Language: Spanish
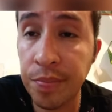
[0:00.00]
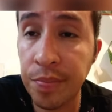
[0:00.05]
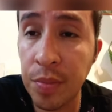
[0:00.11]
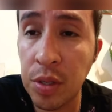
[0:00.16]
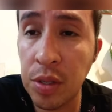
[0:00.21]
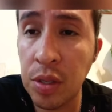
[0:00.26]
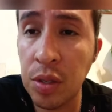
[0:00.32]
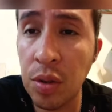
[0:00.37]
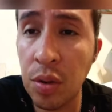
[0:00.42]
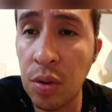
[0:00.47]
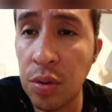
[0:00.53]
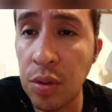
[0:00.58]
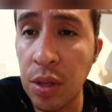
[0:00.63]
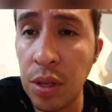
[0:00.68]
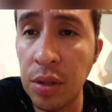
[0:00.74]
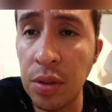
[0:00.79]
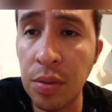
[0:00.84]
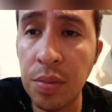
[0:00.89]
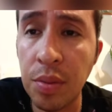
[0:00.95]
me siento
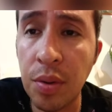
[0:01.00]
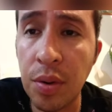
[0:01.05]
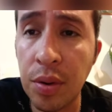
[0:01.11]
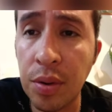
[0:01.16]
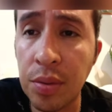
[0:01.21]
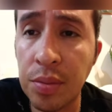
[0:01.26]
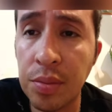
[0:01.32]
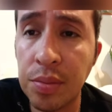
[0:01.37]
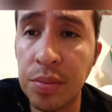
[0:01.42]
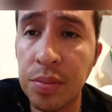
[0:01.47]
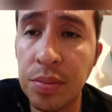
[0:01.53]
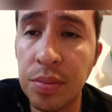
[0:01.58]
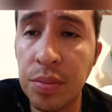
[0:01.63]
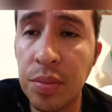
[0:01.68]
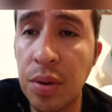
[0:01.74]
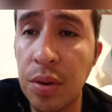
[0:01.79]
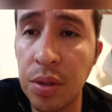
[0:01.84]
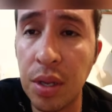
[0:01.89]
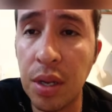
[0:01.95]
contento por,
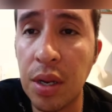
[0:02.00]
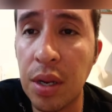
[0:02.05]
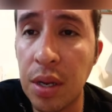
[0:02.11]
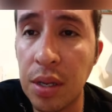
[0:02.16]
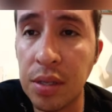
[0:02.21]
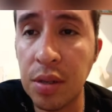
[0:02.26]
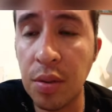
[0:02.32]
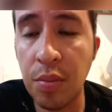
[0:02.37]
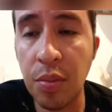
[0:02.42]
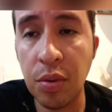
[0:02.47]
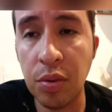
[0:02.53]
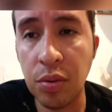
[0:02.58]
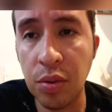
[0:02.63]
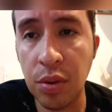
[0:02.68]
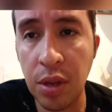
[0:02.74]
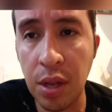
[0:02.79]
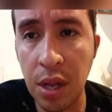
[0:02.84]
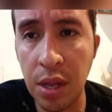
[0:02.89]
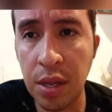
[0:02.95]
tener esa
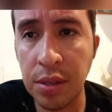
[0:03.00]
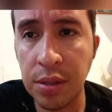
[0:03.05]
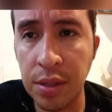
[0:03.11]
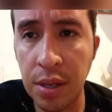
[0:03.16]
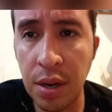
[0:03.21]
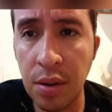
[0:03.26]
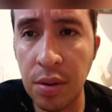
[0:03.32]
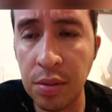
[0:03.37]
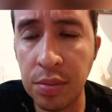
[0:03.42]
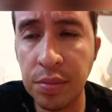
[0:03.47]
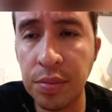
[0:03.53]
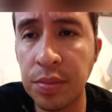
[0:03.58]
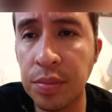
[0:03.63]
oportunidad de serlo.